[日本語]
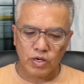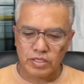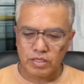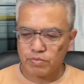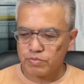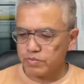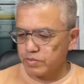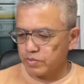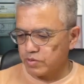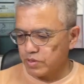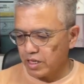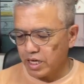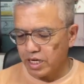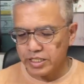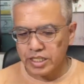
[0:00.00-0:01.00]

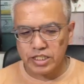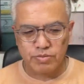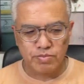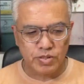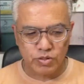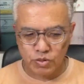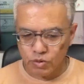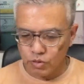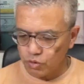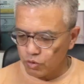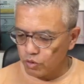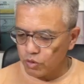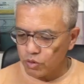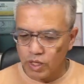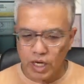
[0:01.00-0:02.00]
タッチメント、両
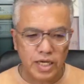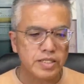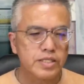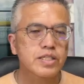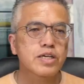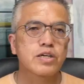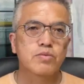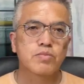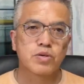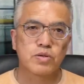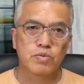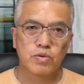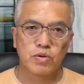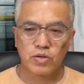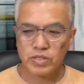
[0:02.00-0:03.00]
方入っているも
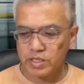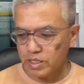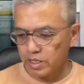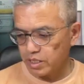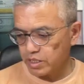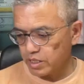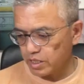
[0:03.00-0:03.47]
のをいた